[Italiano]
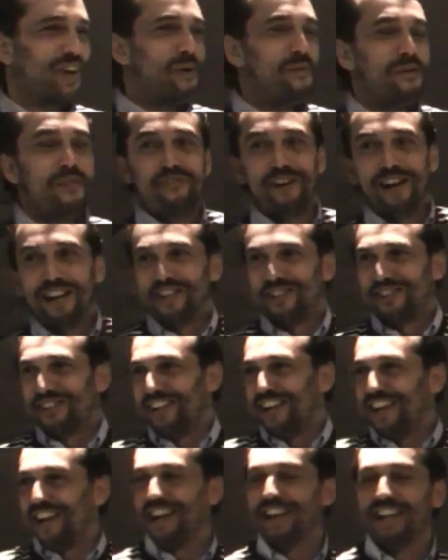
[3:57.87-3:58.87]
come
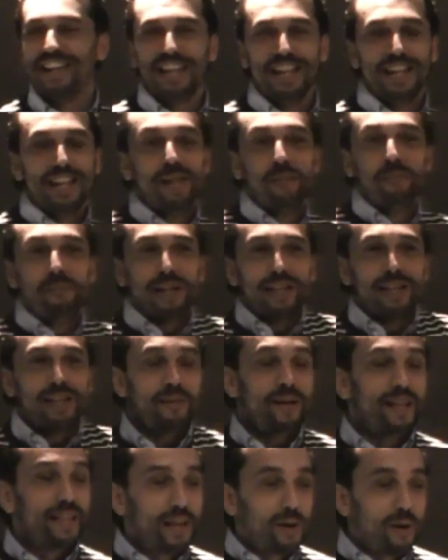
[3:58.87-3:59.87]
faccio?
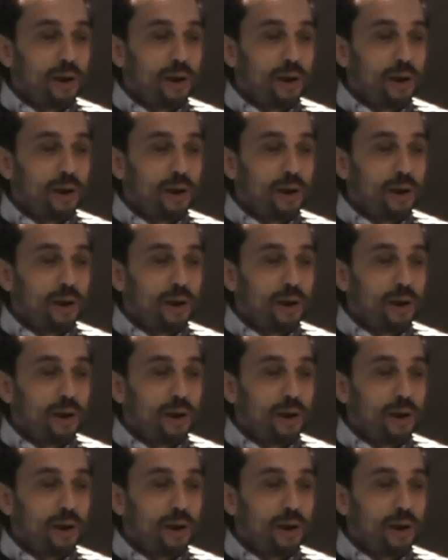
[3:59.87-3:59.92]
L'impiattamento è